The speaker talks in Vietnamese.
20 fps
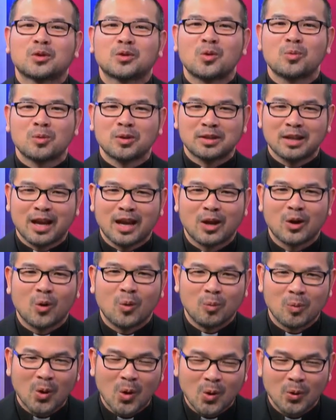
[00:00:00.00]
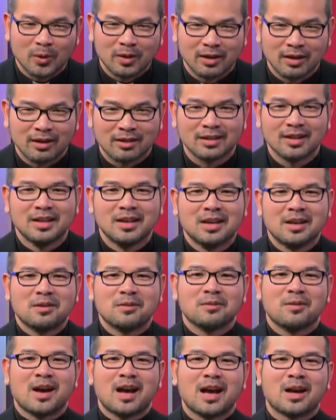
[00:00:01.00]
quý vị cũng có thể ủng hộ được
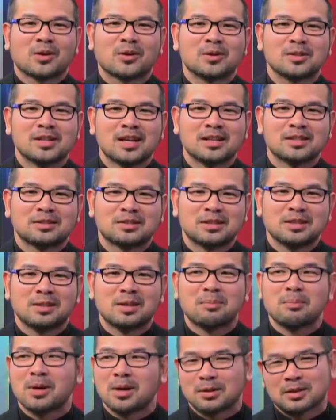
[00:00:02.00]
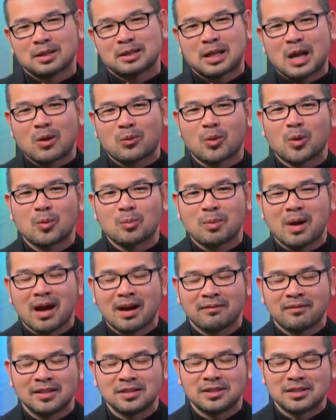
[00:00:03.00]
và con à, xin mời tất cả quý ông
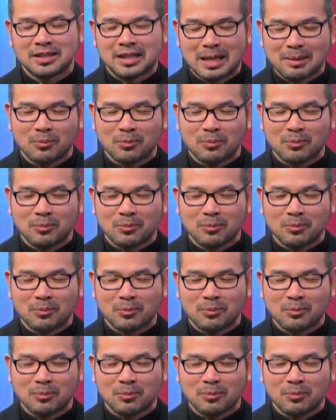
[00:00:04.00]
bà và anh